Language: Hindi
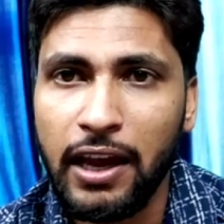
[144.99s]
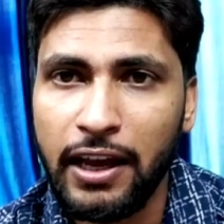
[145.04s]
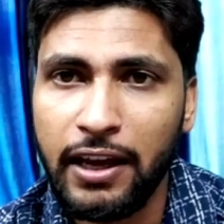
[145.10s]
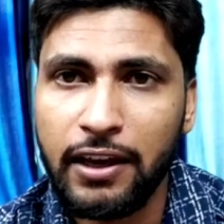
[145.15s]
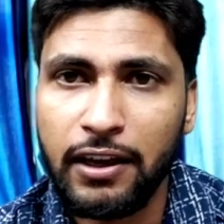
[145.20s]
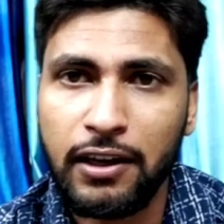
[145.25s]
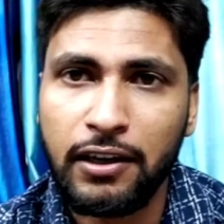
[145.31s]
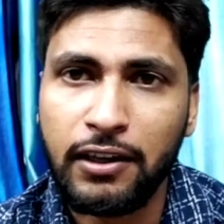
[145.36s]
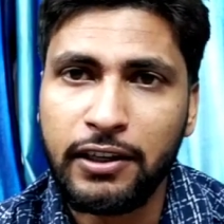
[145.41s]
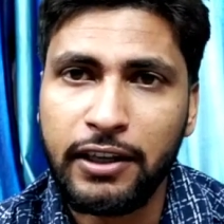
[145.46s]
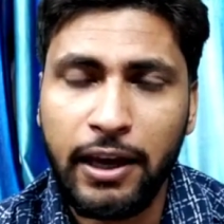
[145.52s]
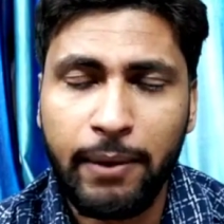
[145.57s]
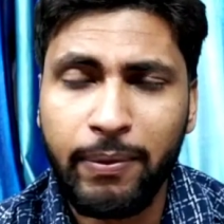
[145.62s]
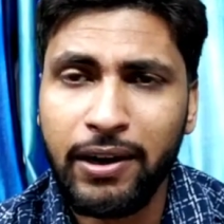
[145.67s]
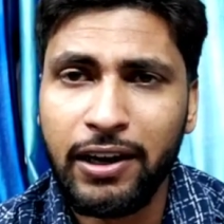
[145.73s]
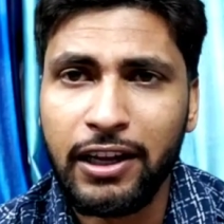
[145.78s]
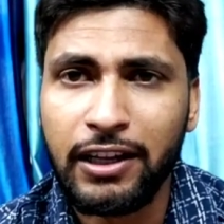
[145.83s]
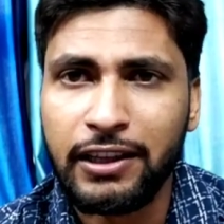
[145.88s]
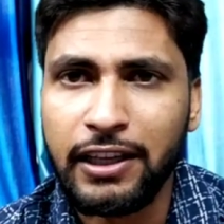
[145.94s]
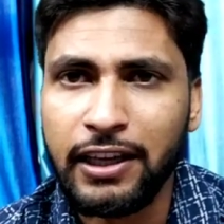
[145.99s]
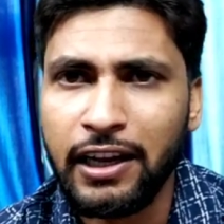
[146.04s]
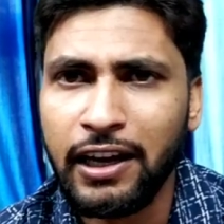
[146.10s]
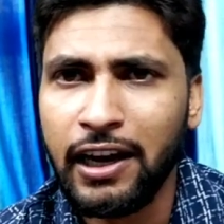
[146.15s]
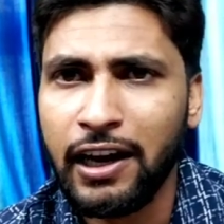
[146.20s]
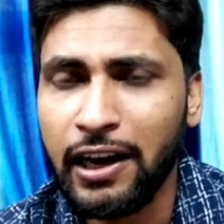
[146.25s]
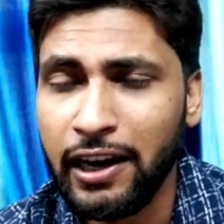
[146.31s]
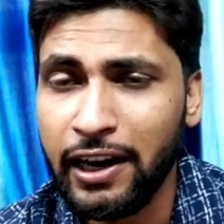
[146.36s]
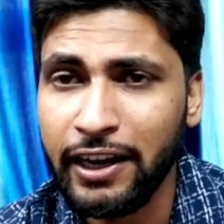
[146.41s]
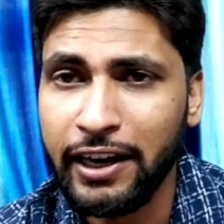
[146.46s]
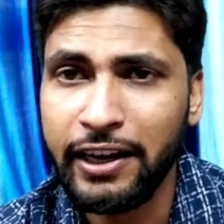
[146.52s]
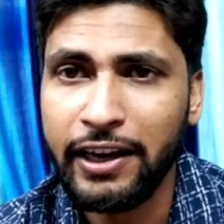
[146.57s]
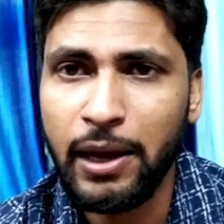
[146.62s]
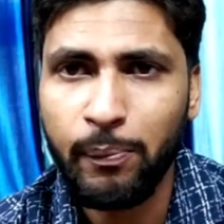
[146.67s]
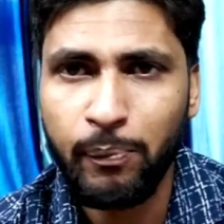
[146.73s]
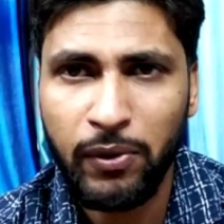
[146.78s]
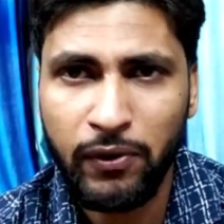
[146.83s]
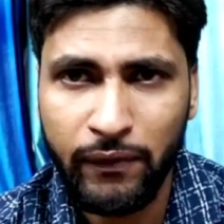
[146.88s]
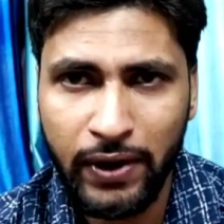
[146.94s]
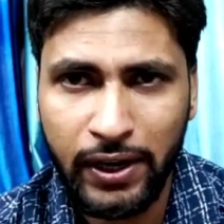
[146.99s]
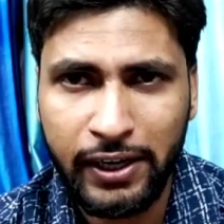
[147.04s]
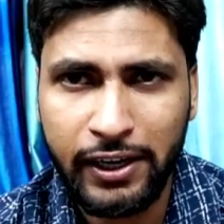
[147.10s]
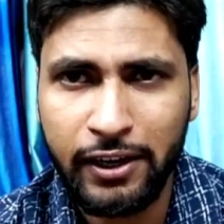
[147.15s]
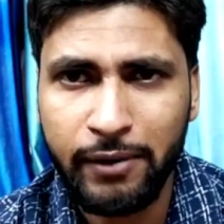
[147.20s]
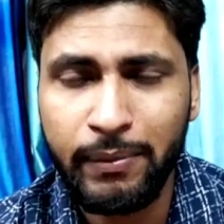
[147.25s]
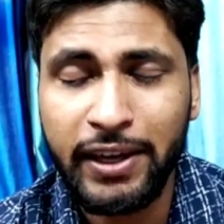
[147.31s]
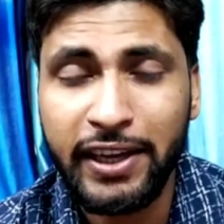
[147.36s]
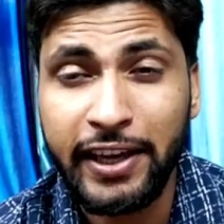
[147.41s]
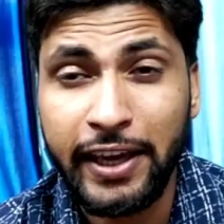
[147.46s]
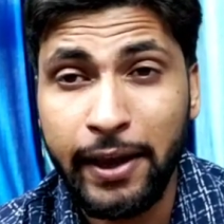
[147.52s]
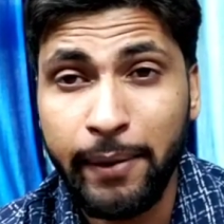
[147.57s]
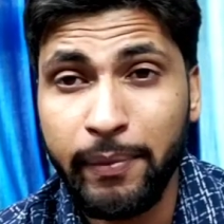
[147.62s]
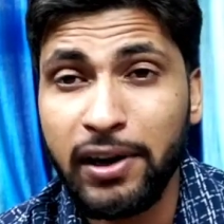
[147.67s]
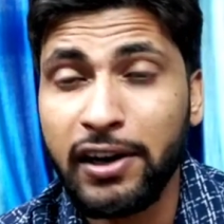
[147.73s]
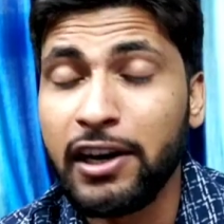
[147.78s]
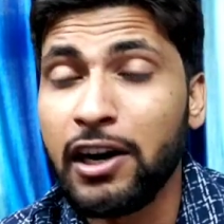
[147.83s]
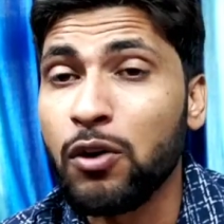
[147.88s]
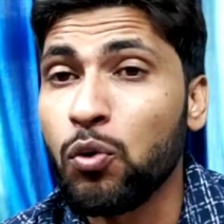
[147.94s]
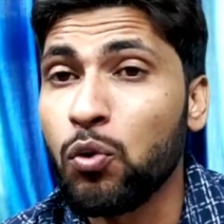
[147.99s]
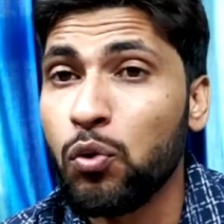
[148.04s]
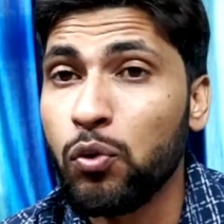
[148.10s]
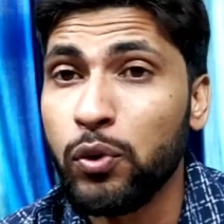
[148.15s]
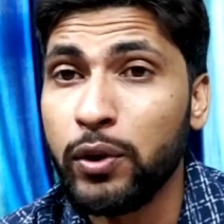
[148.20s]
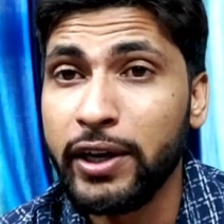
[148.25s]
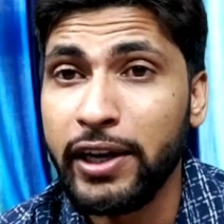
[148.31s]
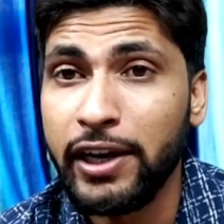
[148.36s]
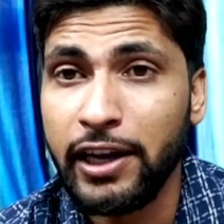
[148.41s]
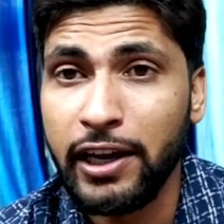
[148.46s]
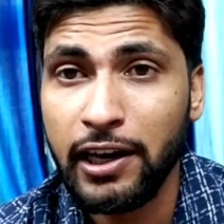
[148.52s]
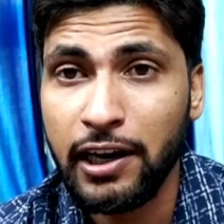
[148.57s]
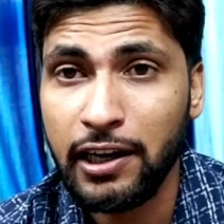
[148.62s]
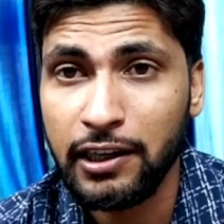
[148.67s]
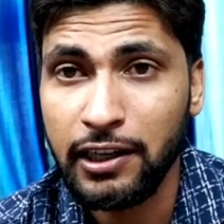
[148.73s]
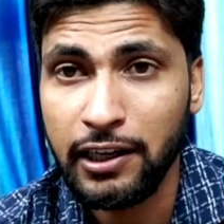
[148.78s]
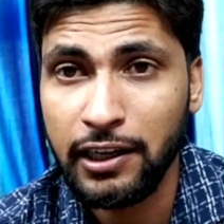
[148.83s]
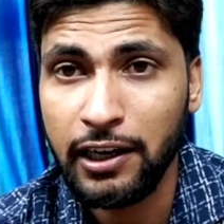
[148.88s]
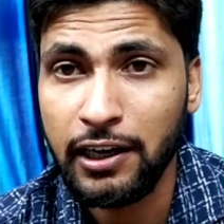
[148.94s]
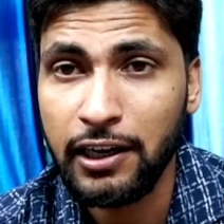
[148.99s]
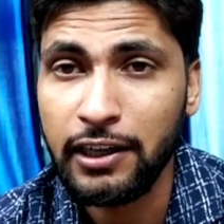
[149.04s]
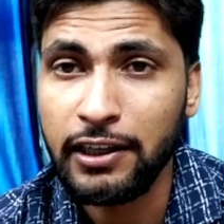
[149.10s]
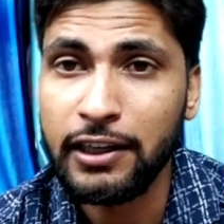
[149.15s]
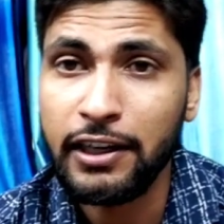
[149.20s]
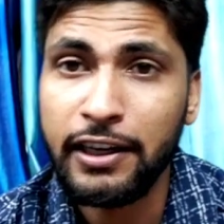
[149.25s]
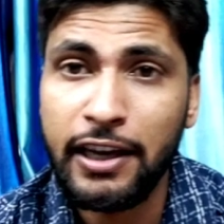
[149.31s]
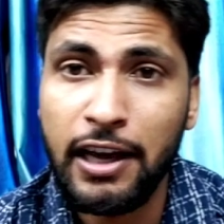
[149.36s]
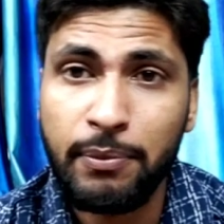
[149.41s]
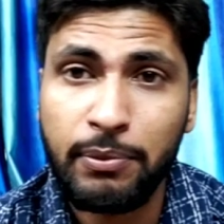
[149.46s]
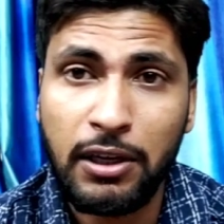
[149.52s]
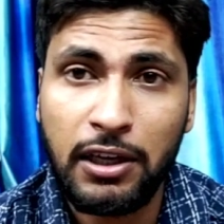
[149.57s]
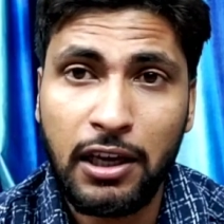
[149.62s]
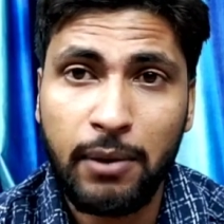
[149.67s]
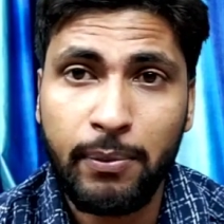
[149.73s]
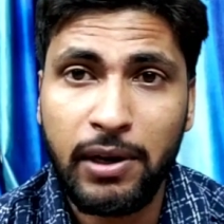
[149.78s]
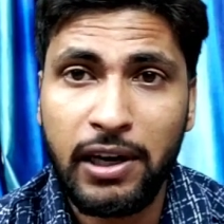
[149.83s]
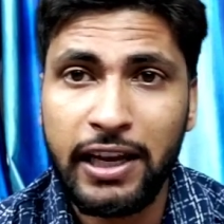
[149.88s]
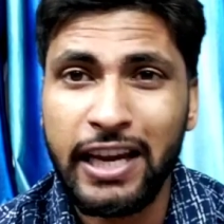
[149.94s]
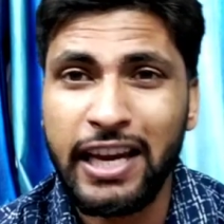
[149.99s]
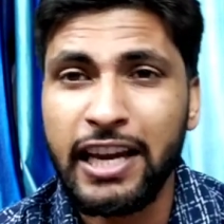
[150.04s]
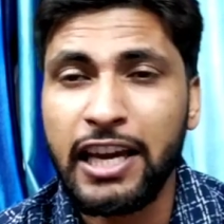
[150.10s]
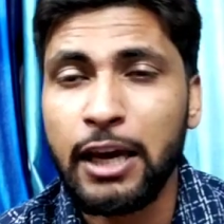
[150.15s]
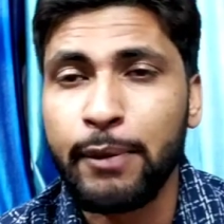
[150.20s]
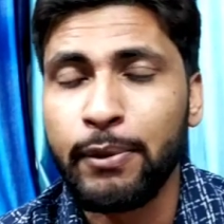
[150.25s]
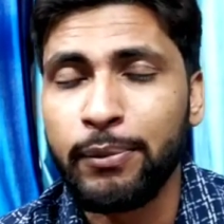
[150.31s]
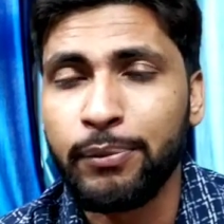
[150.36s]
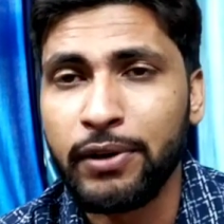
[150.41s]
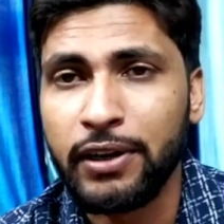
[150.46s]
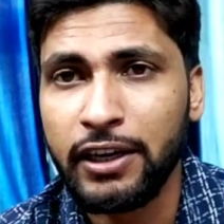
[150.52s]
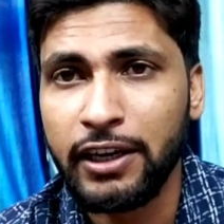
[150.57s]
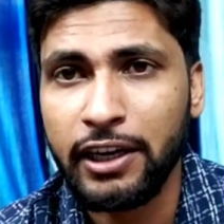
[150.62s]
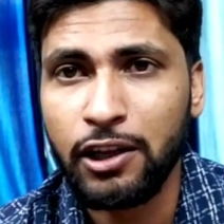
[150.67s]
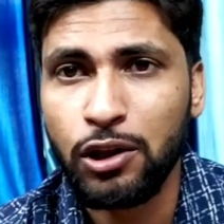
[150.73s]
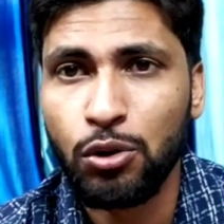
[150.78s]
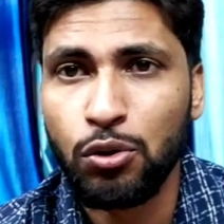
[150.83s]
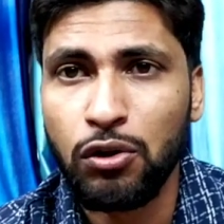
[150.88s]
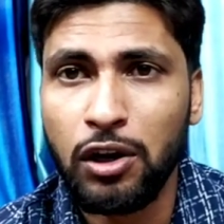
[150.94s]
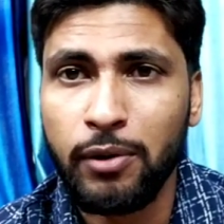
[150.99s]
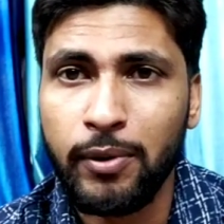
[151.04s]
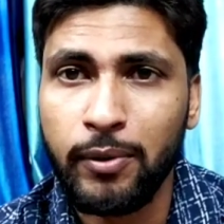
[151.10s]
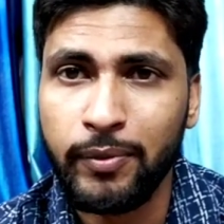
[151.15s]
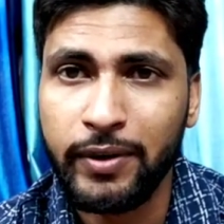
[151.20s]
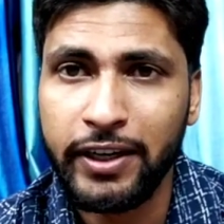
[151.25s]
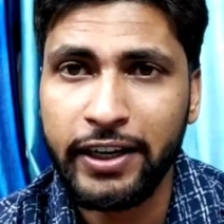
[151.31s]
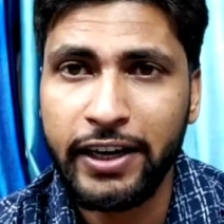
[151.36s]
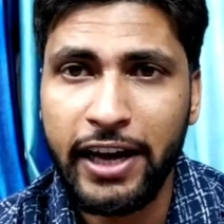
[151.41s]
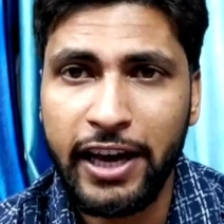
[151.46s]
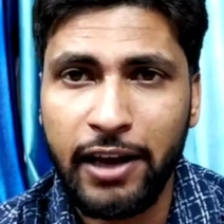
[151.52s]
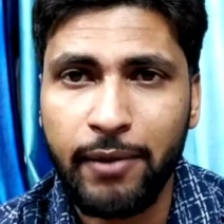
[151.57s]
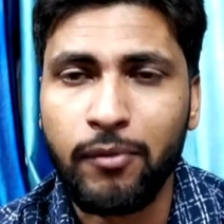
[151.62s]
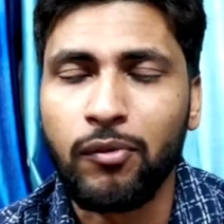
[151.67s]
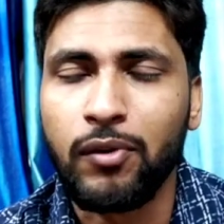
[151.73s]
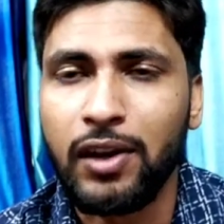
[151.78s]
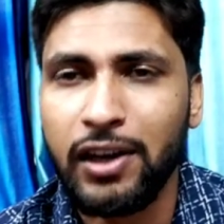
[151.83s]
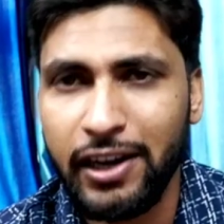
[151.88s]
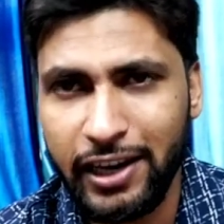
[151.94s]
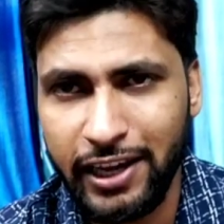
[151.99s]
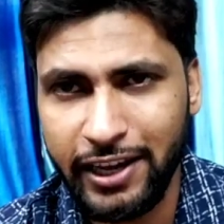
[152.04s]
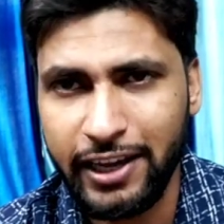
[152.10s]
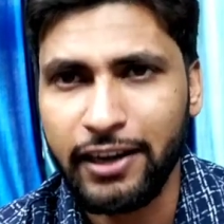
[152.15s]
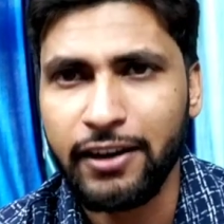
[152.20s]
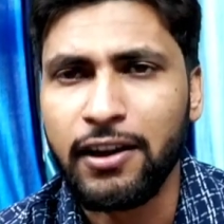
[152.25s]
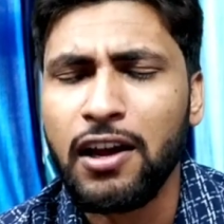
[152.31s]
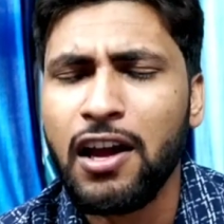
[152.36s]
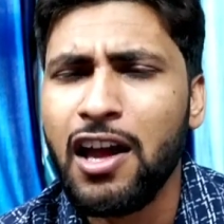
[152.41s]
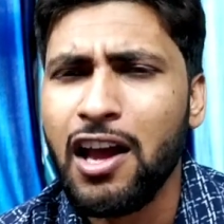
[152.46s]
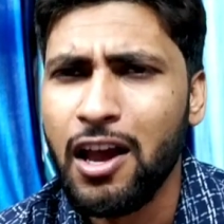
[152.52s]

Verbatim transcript: एक केबल लेते हैं हालांकि डैम्पिंग फैक्टर में केबल का कोई लेना देना नहीं है कि आपकी केबल एक एम की है दो एम की है ढाई एम की है लेकिन